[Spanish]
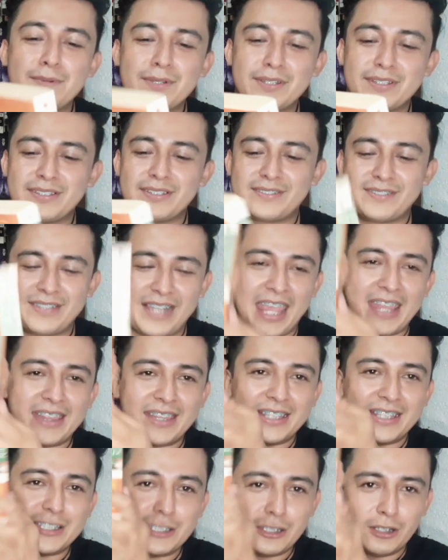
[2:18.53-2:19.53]
pues la
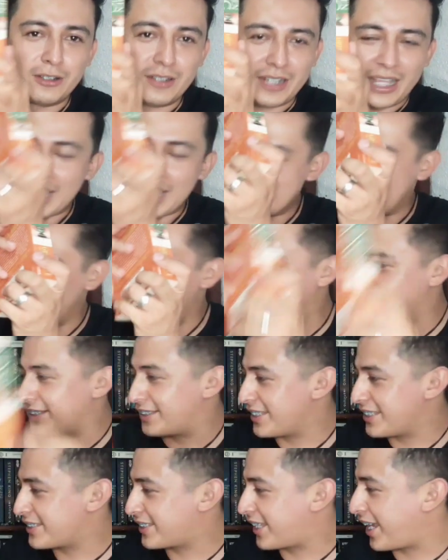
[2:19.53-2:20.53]
intención es
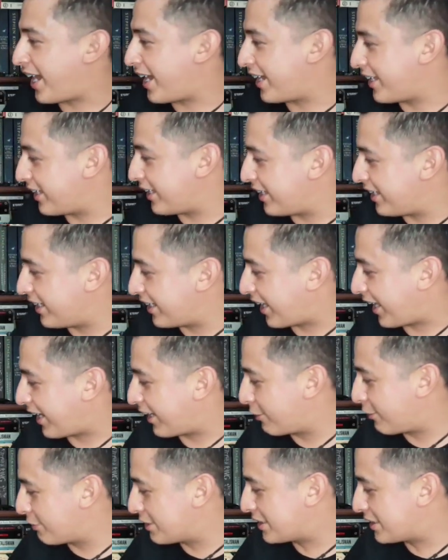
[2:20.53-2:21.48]
gigantesca y querido